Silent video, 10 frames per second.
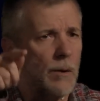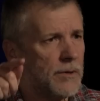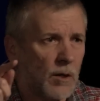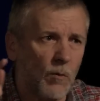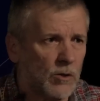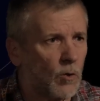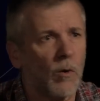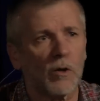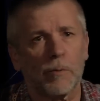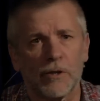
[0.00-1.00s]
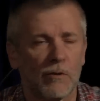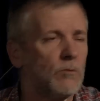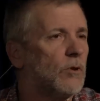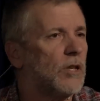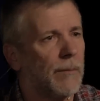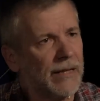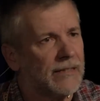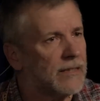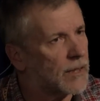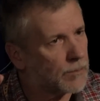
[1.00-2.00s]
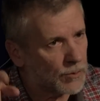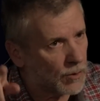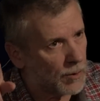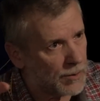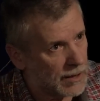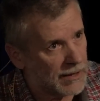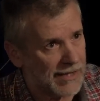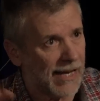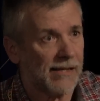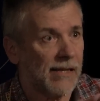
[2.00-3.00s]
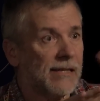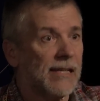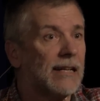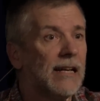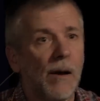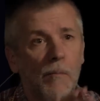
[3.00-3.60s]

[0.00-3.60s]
a 24 cuadros por segundo y a 23.976, es decir,